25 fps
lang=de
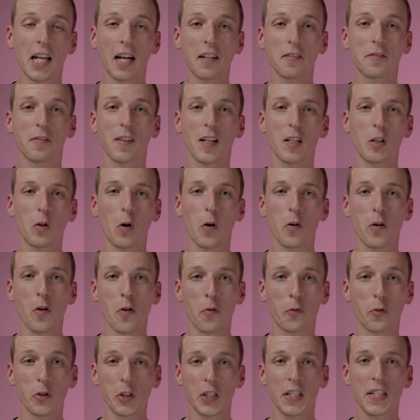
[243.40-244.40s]
Dank, Fandon,
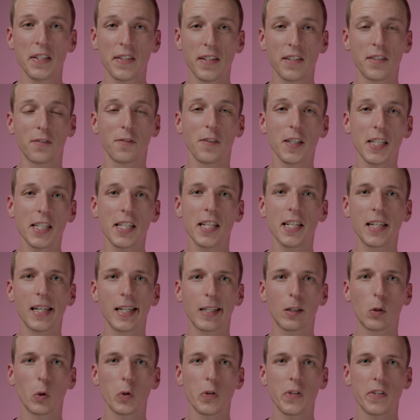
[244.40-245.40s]
für dieses
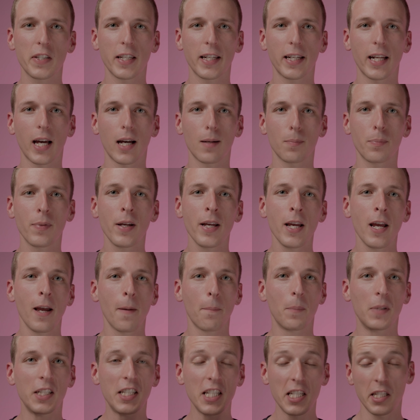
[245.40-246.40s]
wichtige Grundsetup.
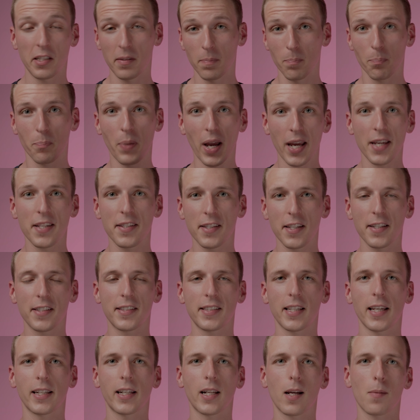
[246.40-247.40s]
Mit diesem
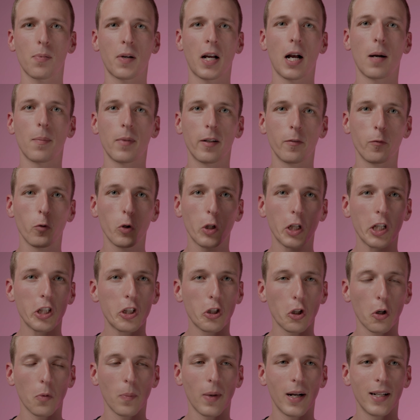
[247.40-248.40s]
Basic-Setup kann man
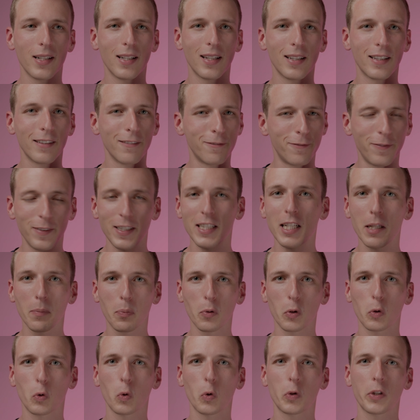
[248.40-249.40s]
wirklich schon mal viele
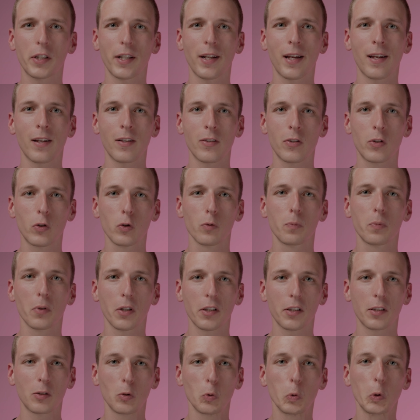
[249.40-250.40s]
Produkte
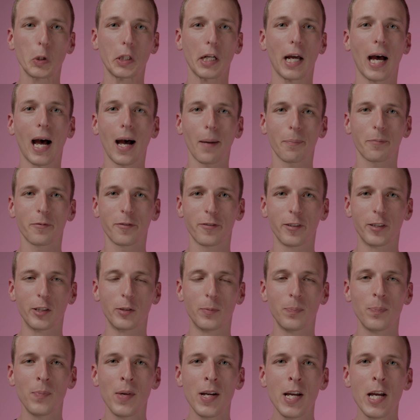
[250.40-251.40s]
super gut
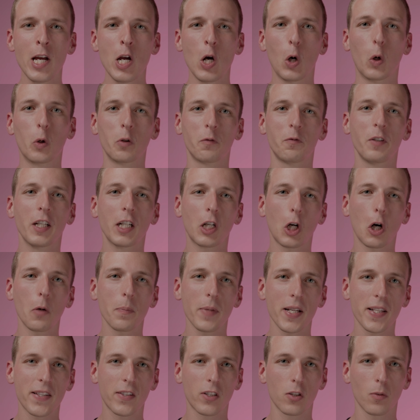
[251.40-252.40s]
abfilmen. Und wir
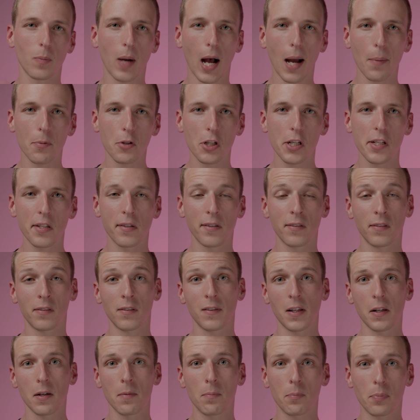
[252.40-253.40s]
kommen jetzt zum
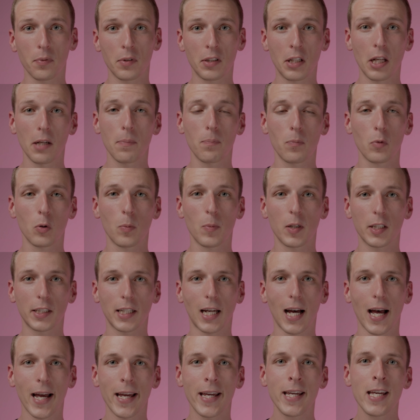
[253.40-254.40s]
abschließenden Tipp, Tipp Nummer
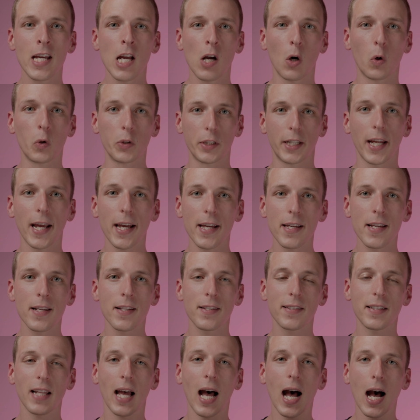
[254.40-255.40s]
3. Und der
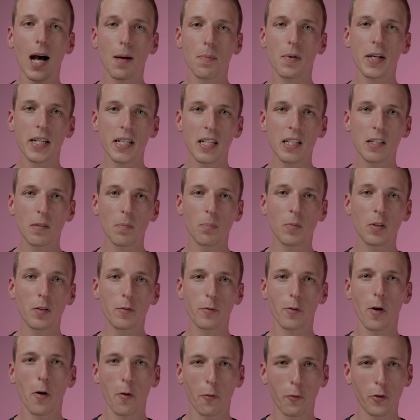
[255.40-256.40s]
ist, arbeitet
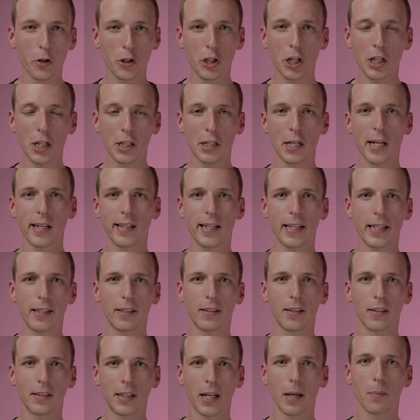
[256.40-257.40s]
mit verschiedenen
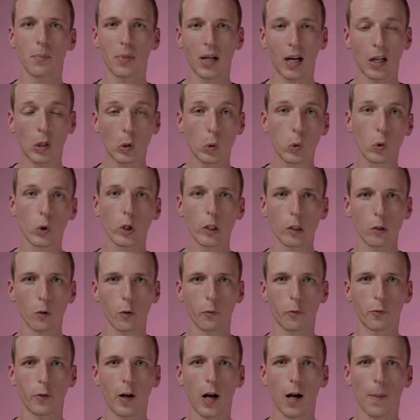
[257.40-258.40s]
Lichttemperaturen
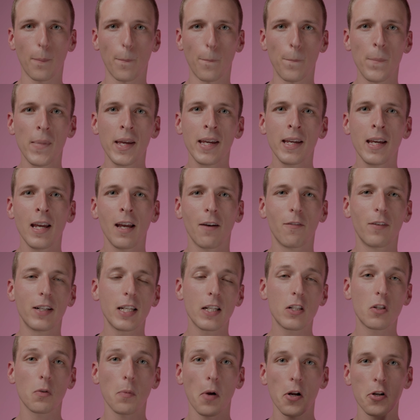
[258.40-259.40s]
und Farben. Wenn
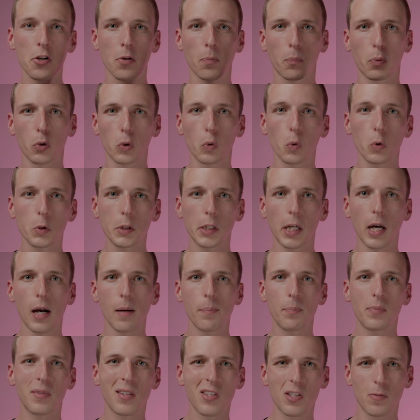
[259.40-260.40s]
ihr zum Beispiel ein Produkt
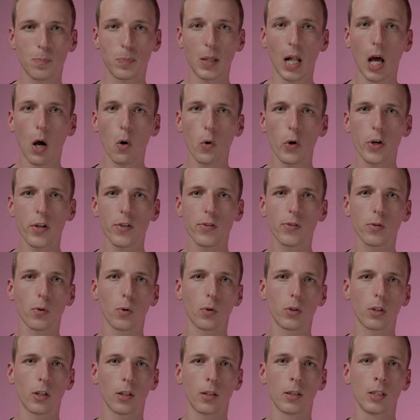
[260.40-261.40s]
habt, das blau ist
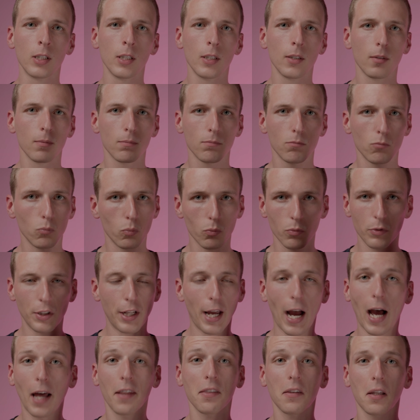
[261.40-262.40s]
oder
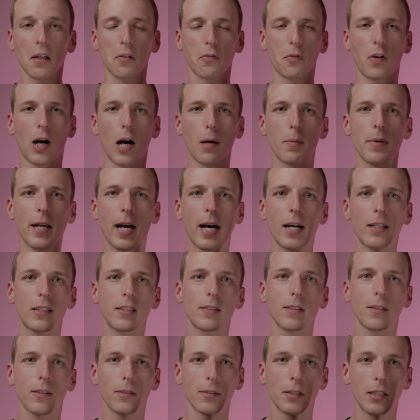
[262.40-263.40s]
eine andere Farbe hat,
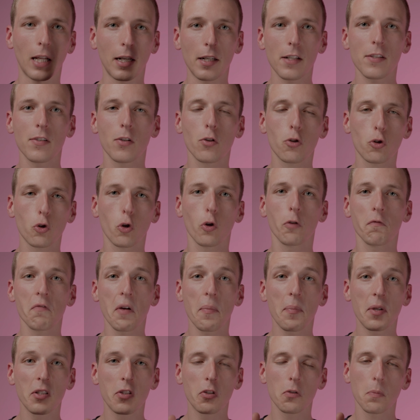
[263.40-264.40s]
dann ist es schön,
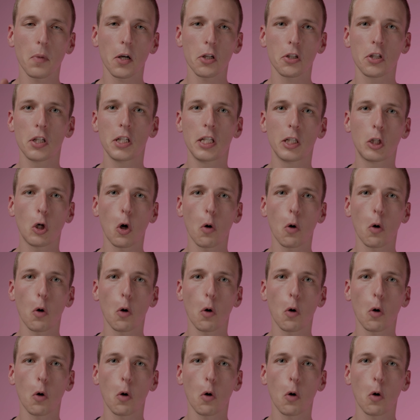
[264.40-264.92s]
wenn man zum Beispiel die